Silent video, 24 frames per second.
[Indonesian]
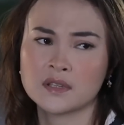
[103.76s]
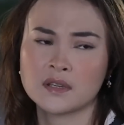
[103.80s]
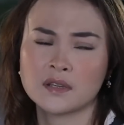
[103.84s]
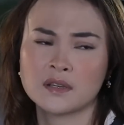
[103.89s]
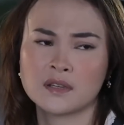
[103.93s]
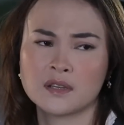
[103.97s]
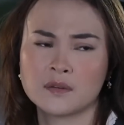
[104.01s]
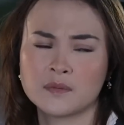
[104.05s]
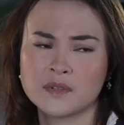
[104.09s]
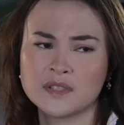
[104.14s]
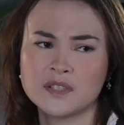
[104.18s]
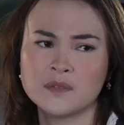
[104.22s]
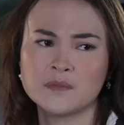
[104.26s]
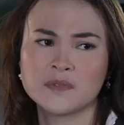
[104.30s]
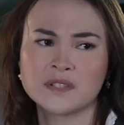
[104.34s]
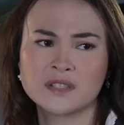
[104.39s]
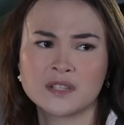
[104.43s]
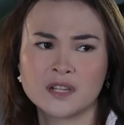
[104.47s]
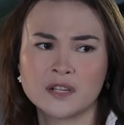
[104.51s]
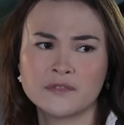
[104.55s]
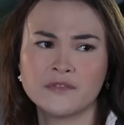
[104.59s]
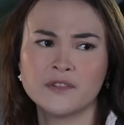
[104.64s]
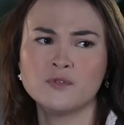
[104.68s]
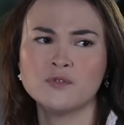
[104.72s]
Kenapa sih Mas
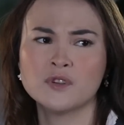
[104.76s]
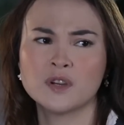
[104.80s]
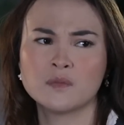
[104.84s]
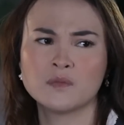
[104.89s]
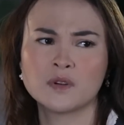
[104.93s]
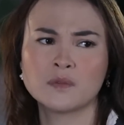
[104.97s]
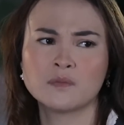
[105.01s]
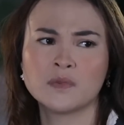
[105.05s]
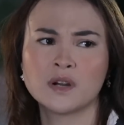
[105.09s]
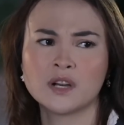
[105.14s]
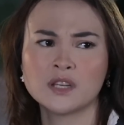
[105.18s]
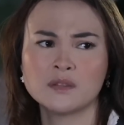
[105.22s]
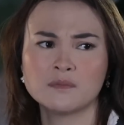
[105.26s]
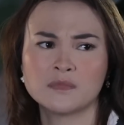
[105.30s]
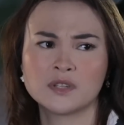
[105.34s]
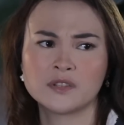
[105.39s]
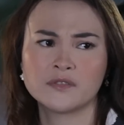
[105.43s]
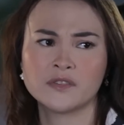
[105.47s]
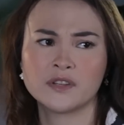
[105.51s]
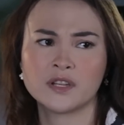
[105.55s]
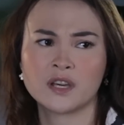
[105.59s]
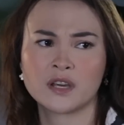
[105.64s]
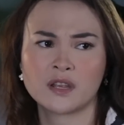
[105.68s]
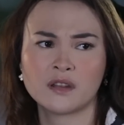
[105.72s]
Galvin tuh gampang banget
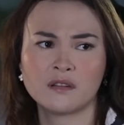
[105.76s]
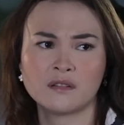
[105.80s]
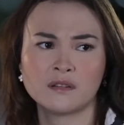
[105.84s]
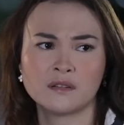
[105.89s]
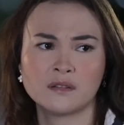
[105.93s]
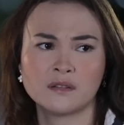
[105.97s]
ngelakuin Ariana?